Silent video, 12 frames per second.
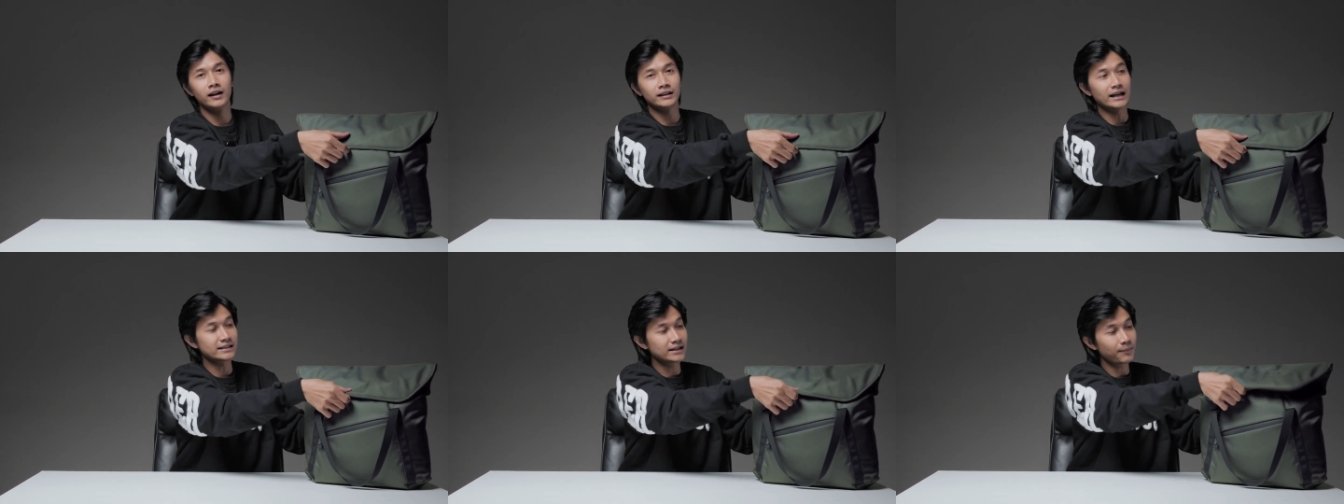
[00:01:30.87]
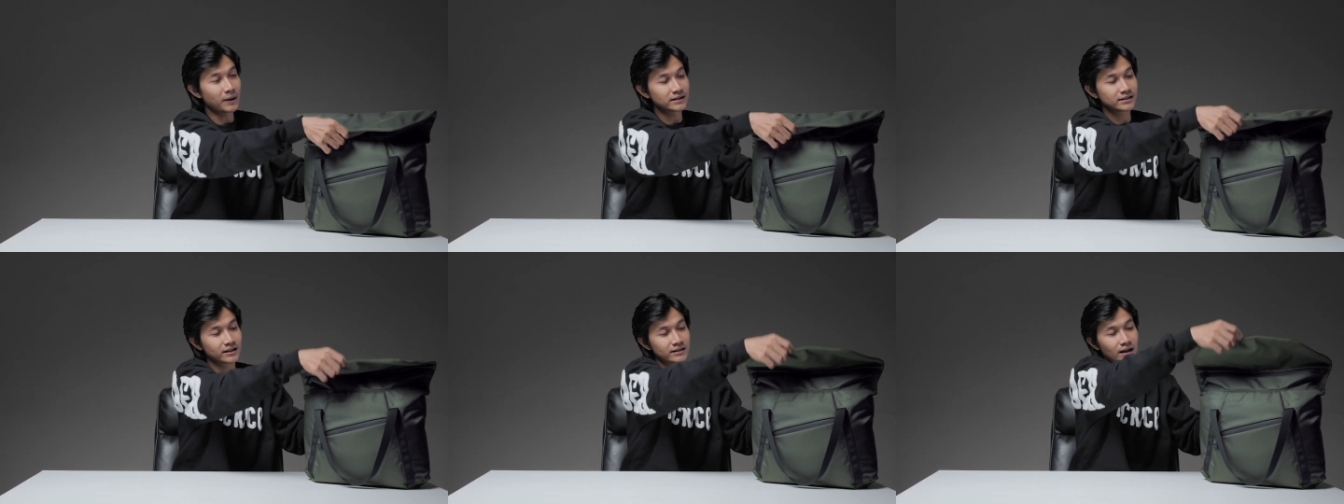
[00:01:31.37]
tasnya
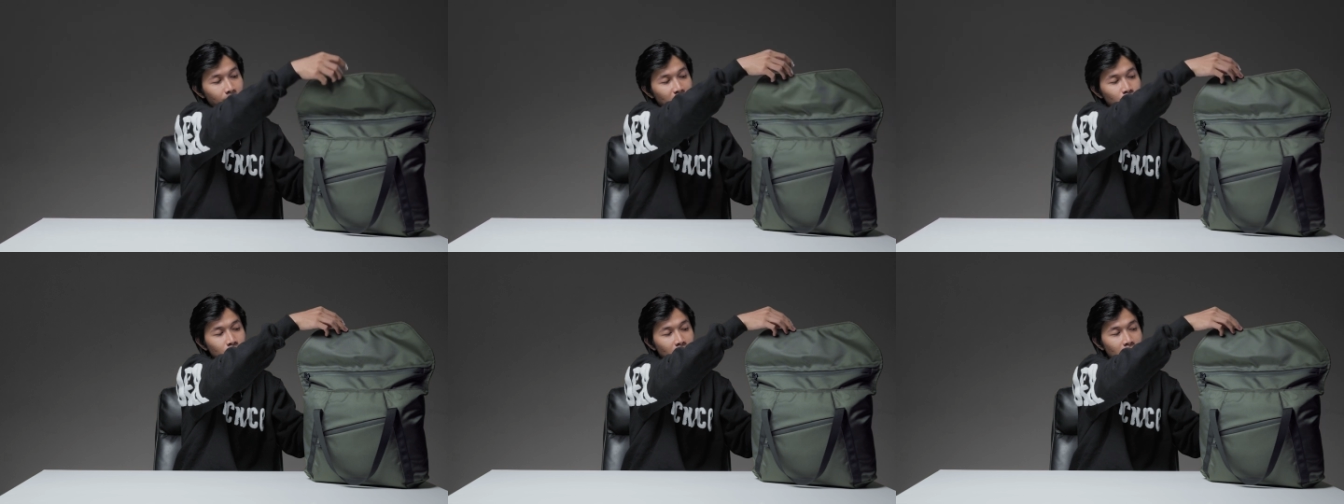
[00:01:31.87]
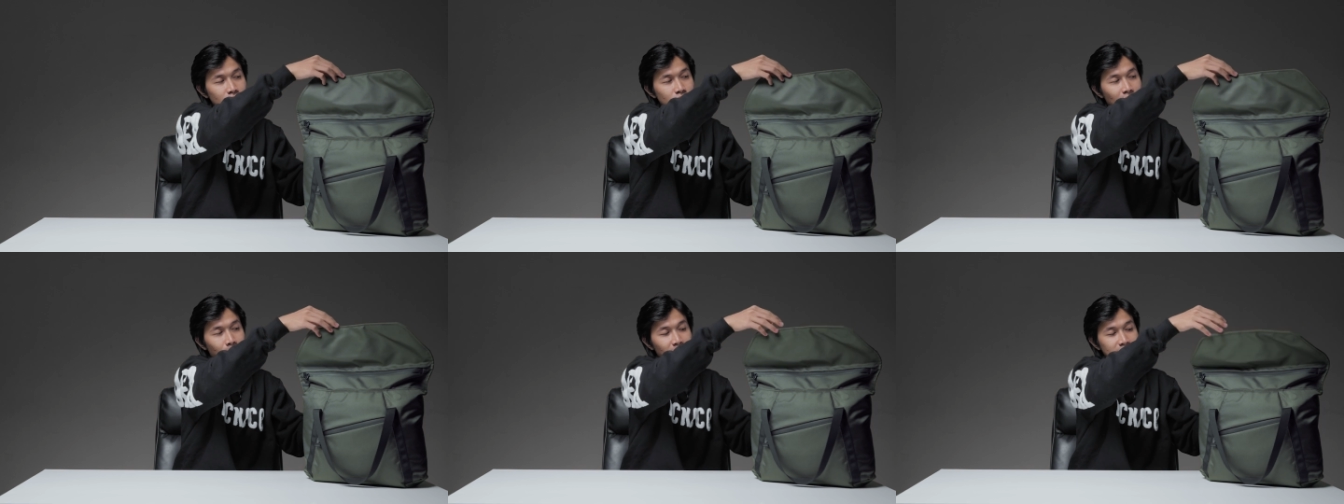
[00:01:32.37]
pasti kejamin udah langsung
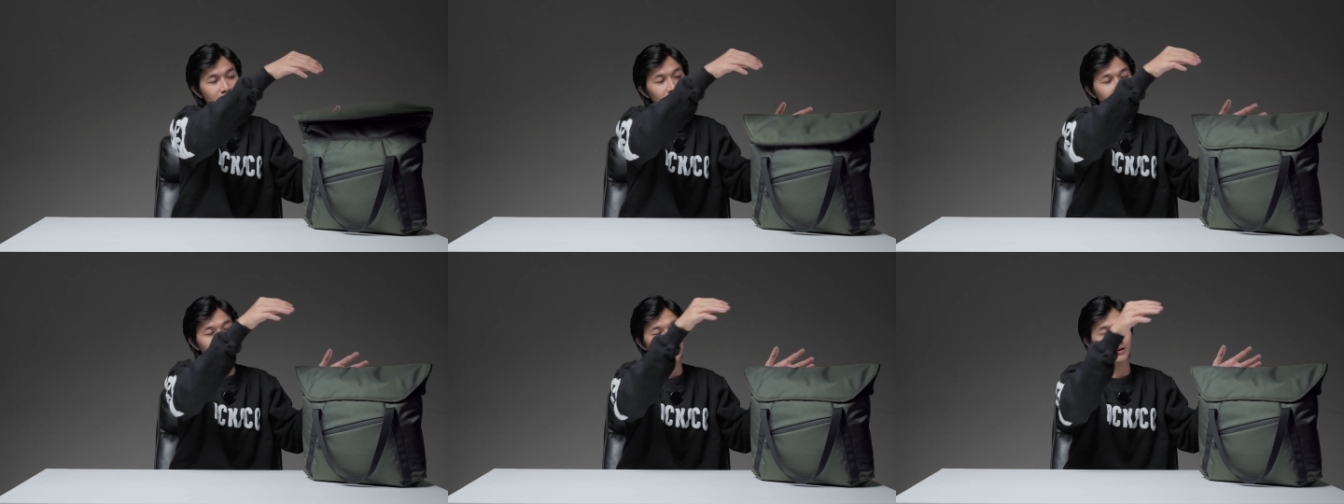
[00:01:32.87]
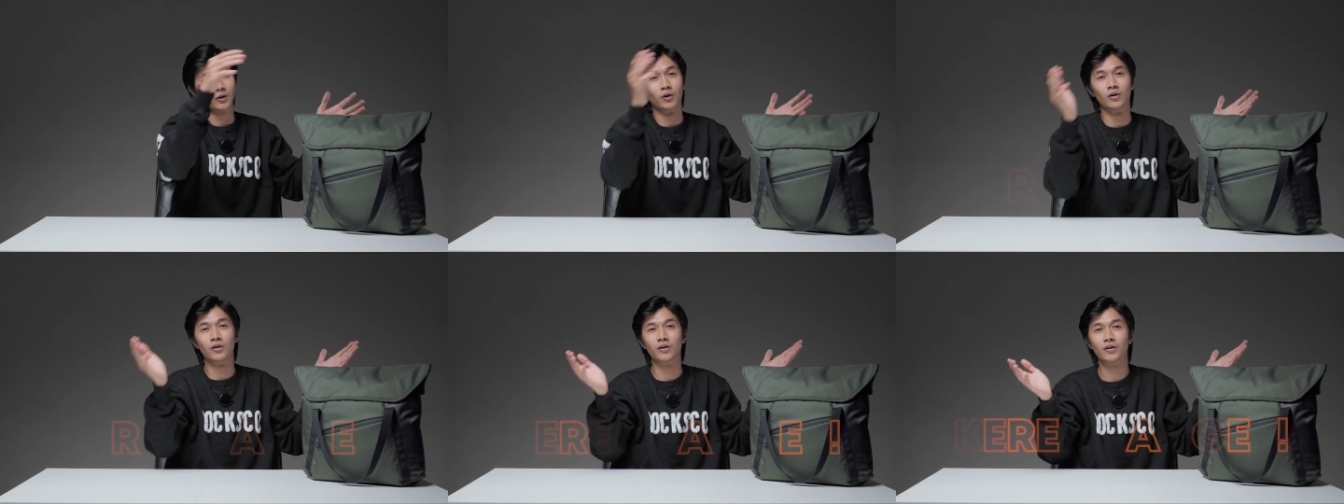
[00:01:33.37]
nempel sendiri.
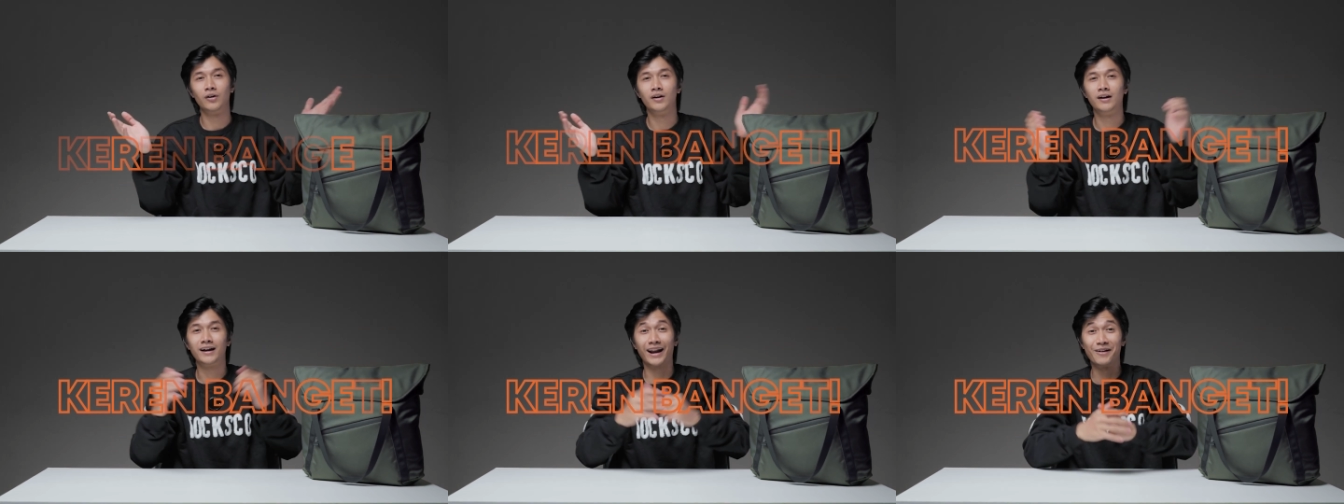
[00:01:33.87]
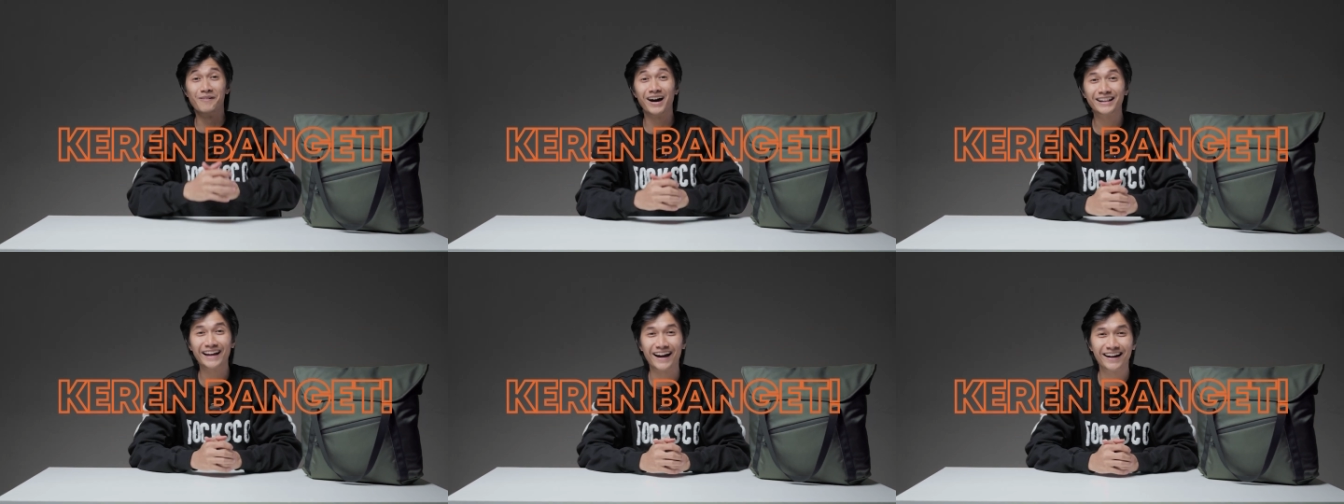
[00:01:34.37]
Tuh, Keren
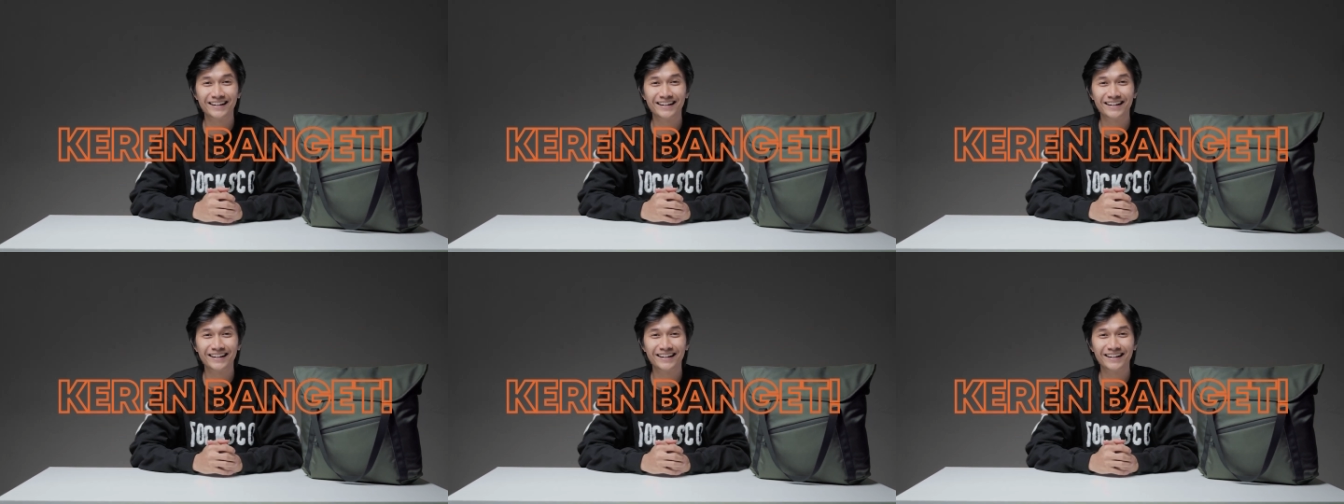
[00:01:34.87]
banget ya.